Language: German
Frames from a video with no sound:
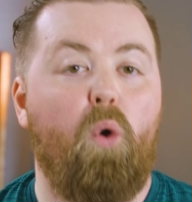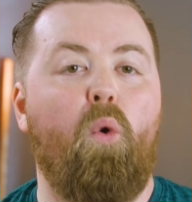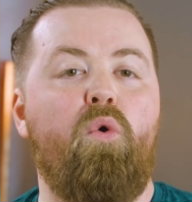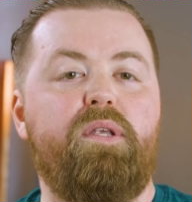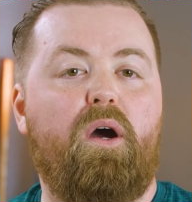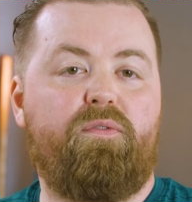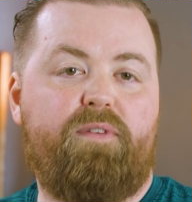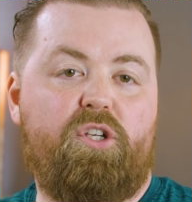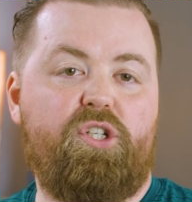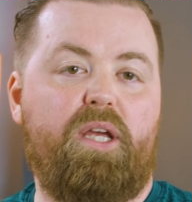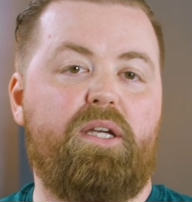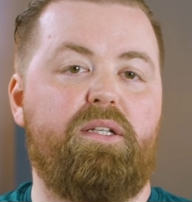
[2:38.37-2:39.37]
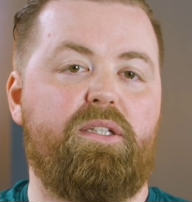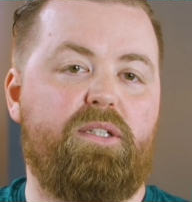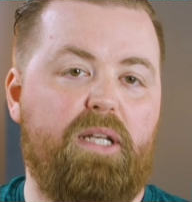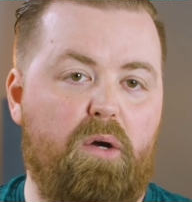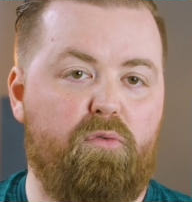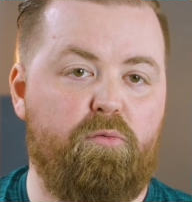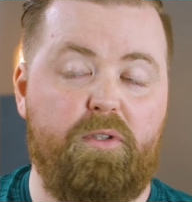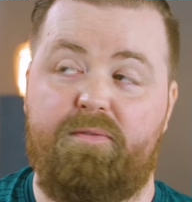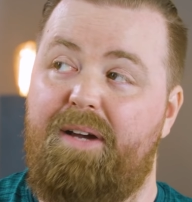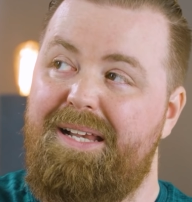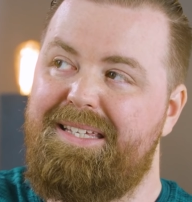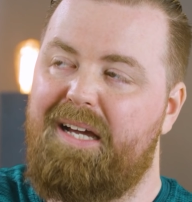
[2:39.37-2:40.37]
Und auf der Strecke, die ich gelaufen
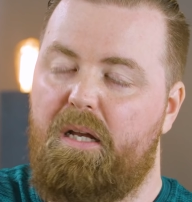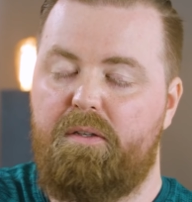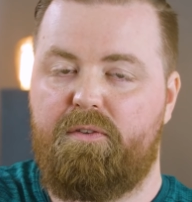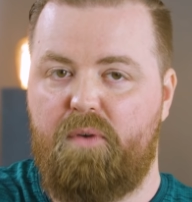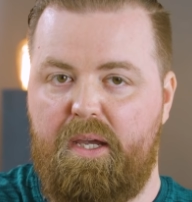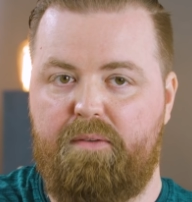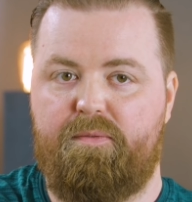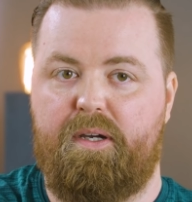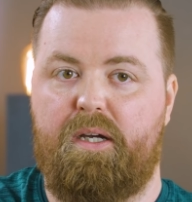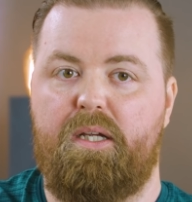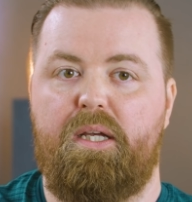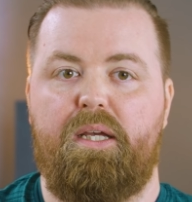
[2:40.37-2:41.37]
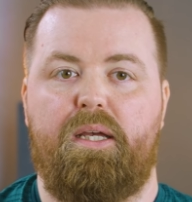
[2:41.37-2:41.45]
bin, weil hier alles so eng war,